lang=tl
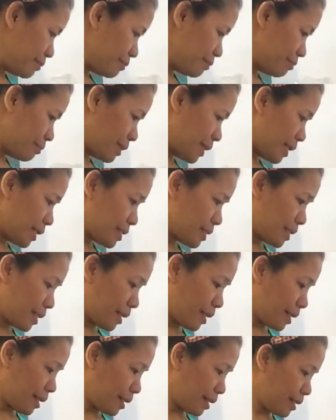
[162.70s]
para
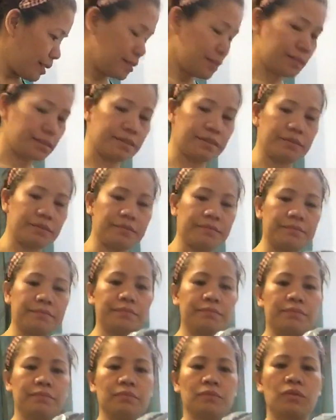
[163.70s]
sa
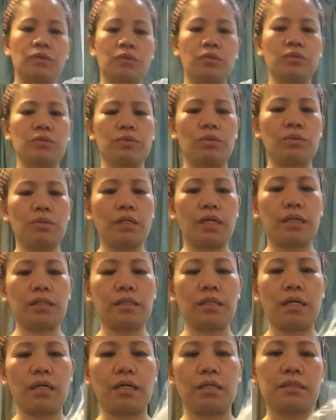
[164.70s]
control
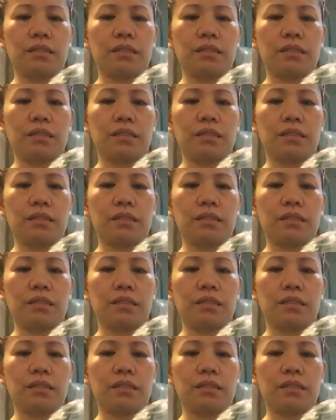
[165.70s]
ata